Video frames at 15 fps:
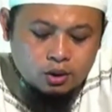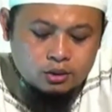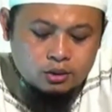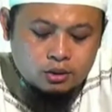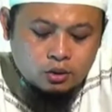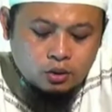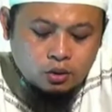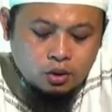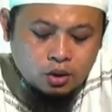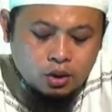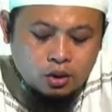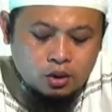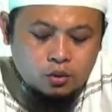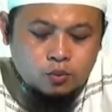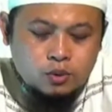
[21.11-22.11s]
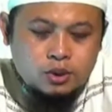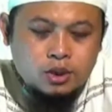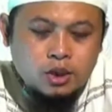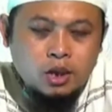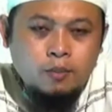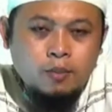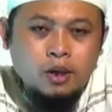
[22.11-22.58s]
sallallahu alaihi
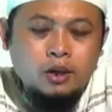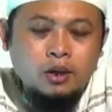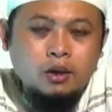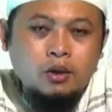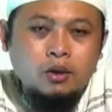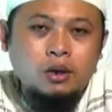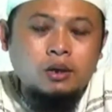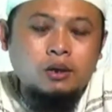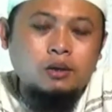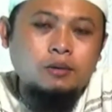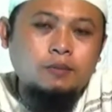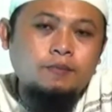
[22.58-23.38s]
wasallam anil khair.